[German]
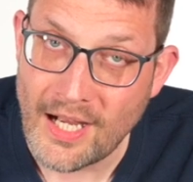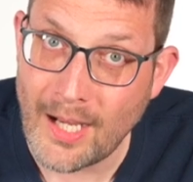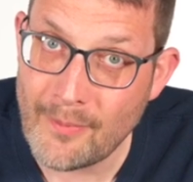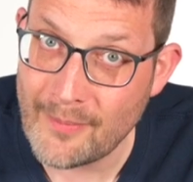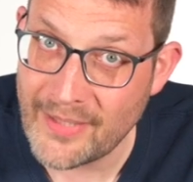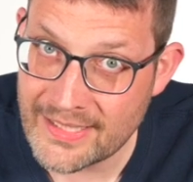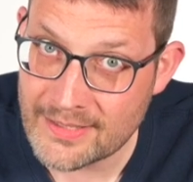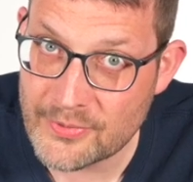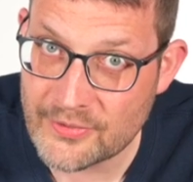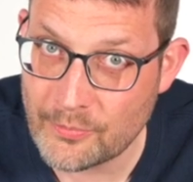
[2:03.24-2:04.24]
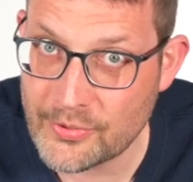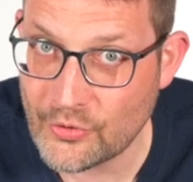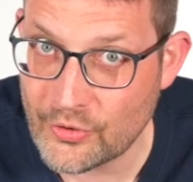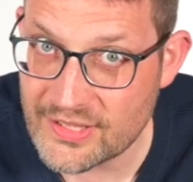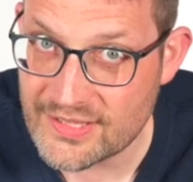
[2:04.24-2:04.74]
Aber am Ende
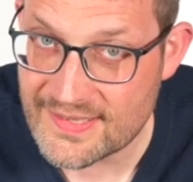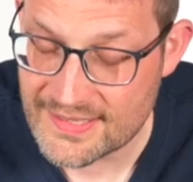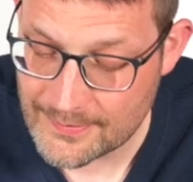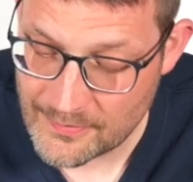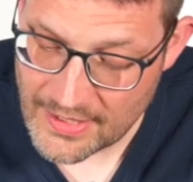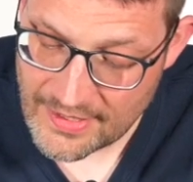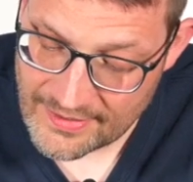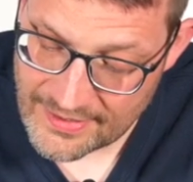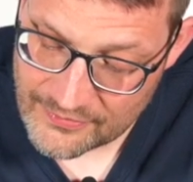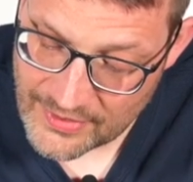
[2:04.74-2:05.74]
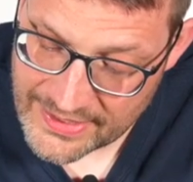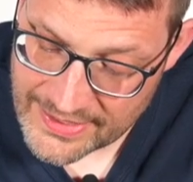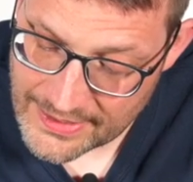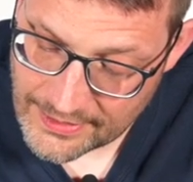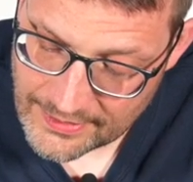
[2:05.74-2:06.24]
bedeutet das eben, dass wir
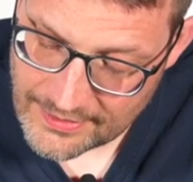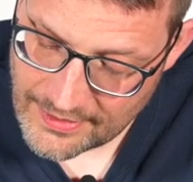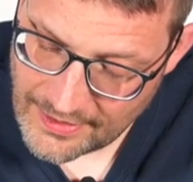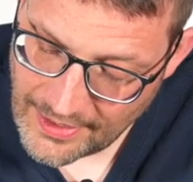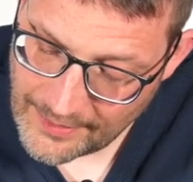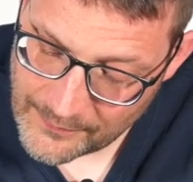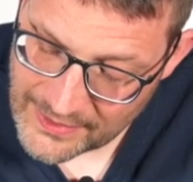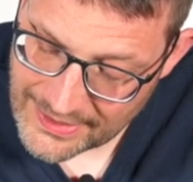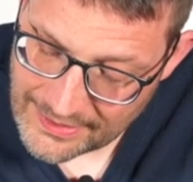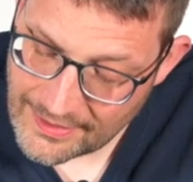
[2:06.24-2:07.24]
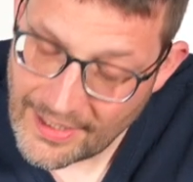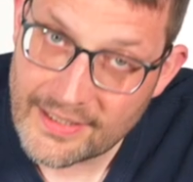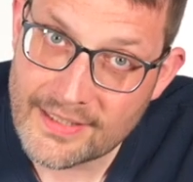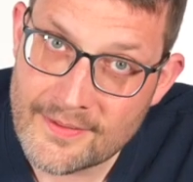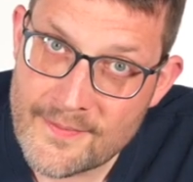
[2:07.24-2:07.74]
hier am
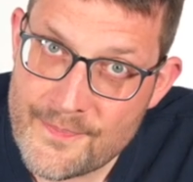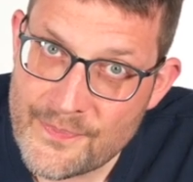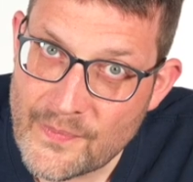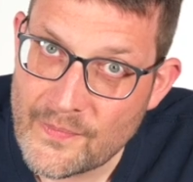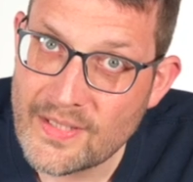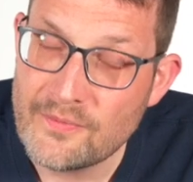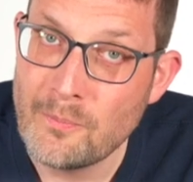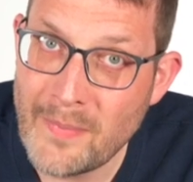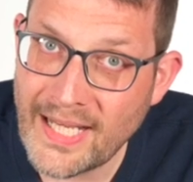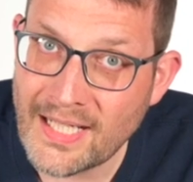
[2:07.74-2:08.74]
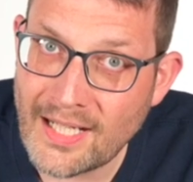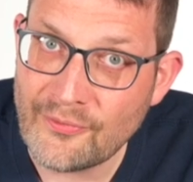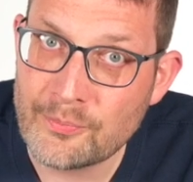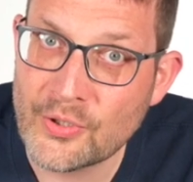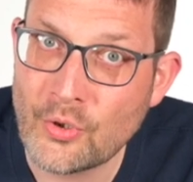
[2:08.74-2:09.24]
Tretlager mehr
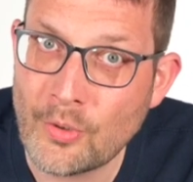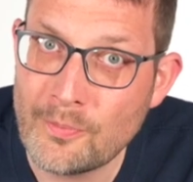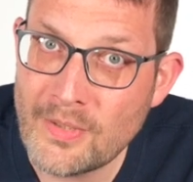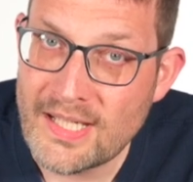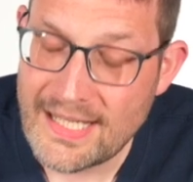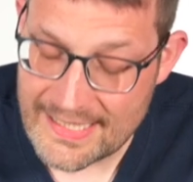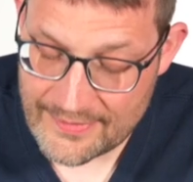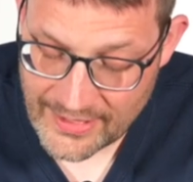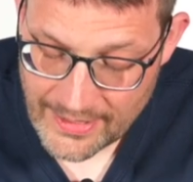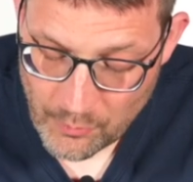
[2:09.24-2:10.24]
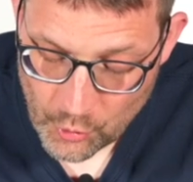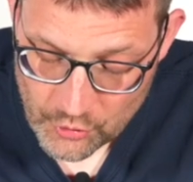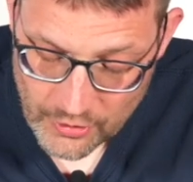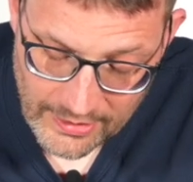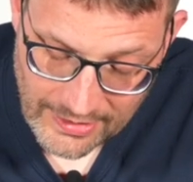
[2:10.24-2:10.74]
Kraft bekommen, als wenn der
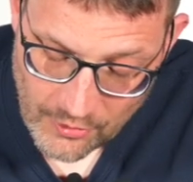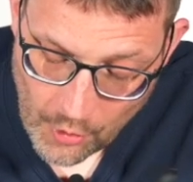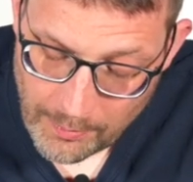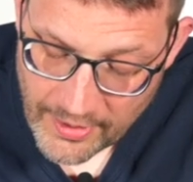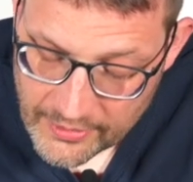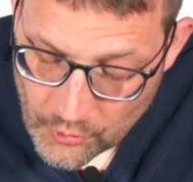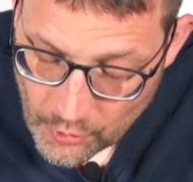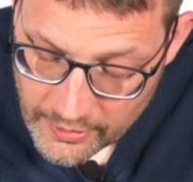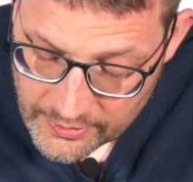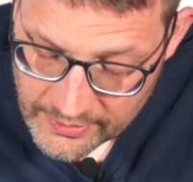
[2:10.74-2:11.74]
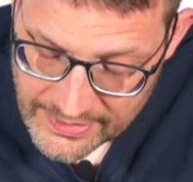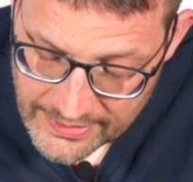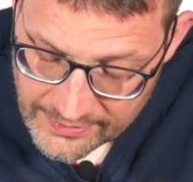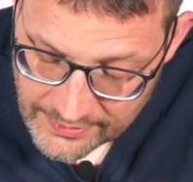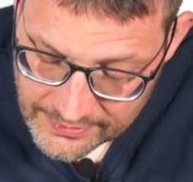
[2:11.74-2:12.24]
Motor komplett ohne
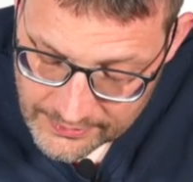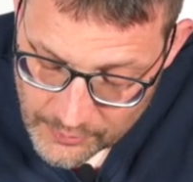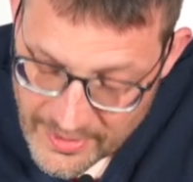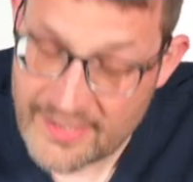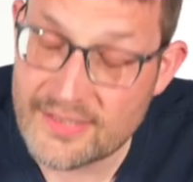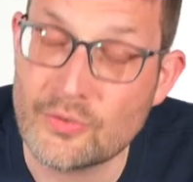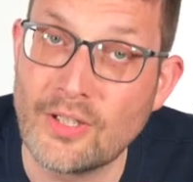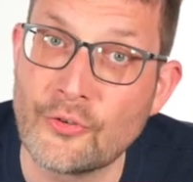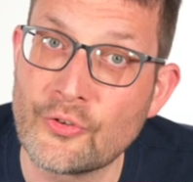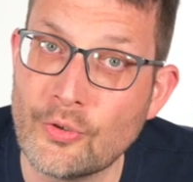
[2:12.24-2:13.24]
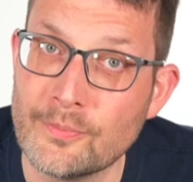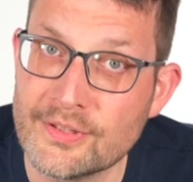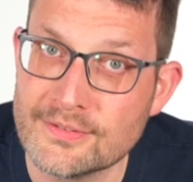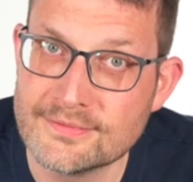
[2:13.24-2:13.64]
innere Übersetzung auskommt.